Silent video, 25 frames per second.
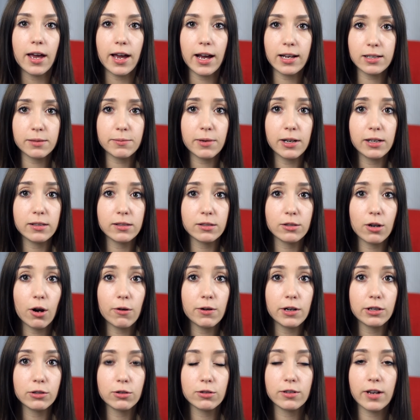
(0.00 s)
Erstmal ist
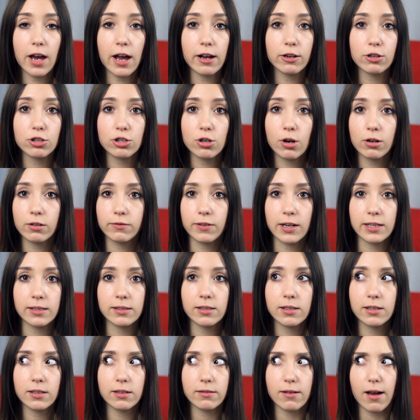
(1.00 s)
Dorian total geschockt,
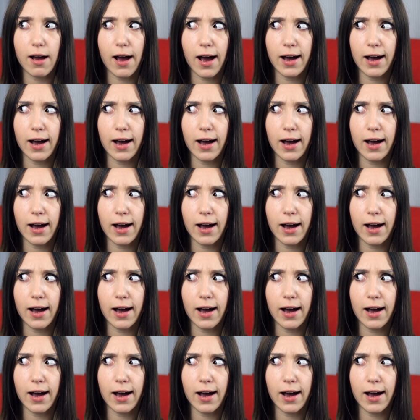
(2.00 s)
weiß nicht,